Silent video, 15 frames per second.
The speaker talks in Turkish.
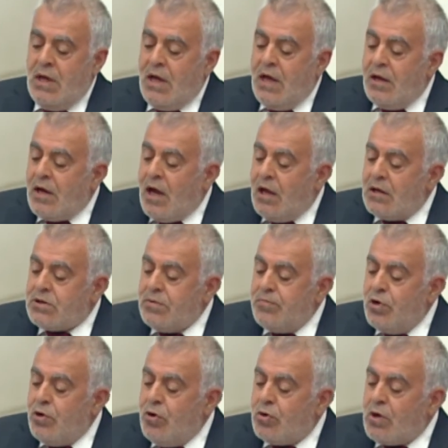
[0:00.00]
56
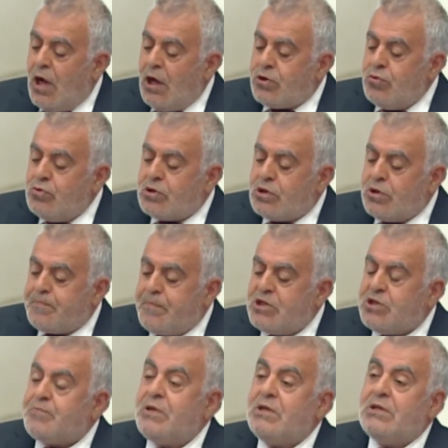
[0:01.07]
milyon
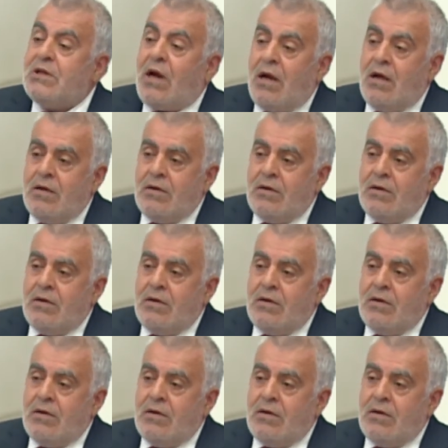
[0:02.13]
645 bin lira.